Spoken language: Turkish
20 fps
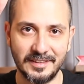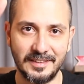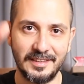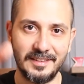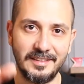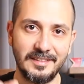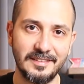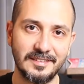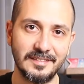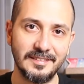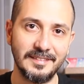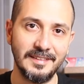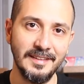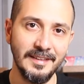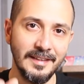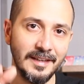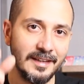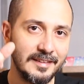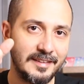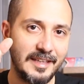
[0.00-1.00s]
galerisinde
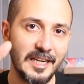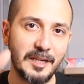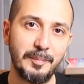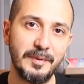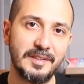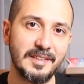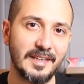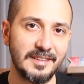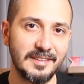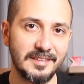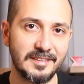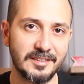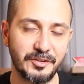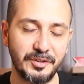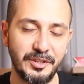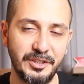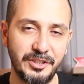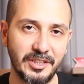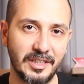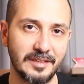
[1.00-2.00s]
tek bir tane
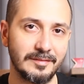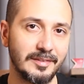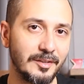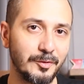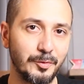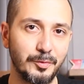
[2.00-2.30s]
screenshot var.